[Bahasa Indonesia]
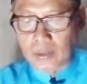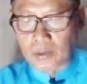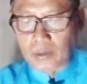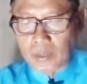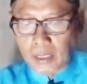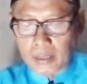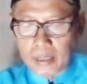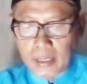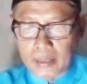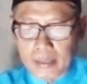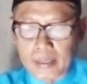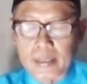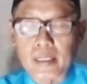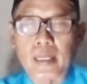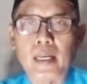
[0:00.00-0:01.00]
Surat
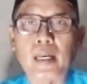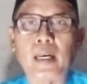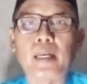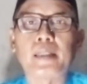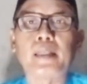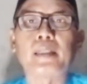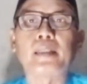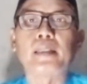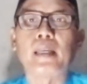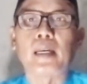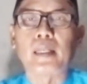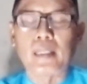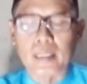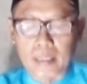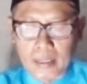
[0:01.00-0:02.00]
An-Nisa ayat
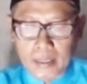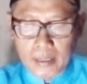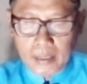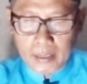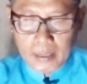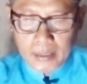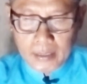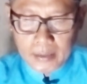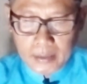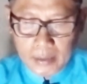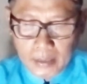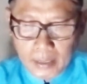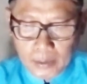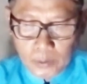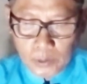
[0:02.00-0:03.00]
yang ke
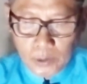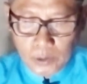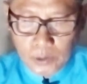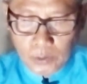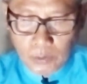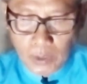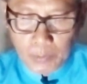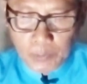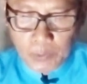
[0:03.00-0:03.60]
129.